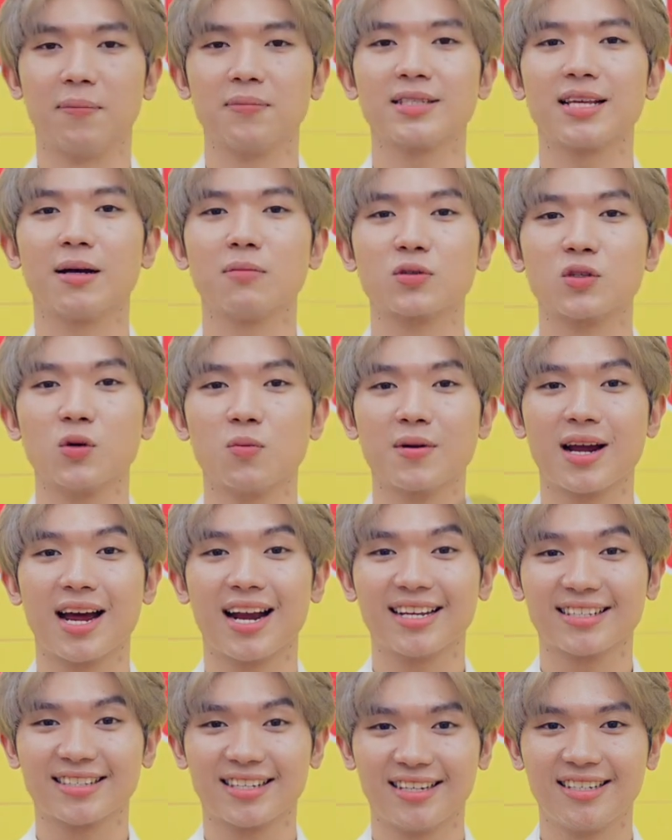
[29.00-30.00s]
phẩm Samsung
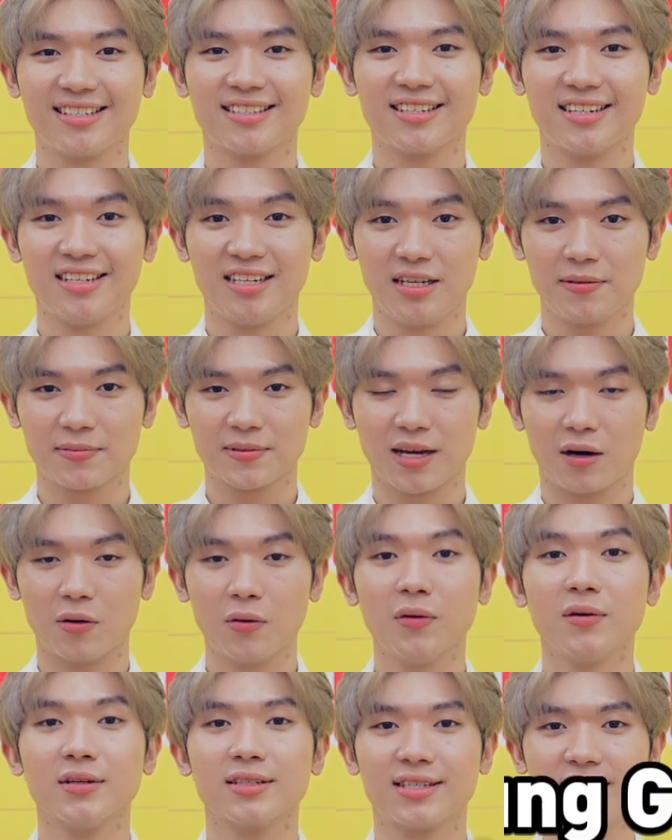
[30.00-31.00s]
Galaxy Z Flip 6,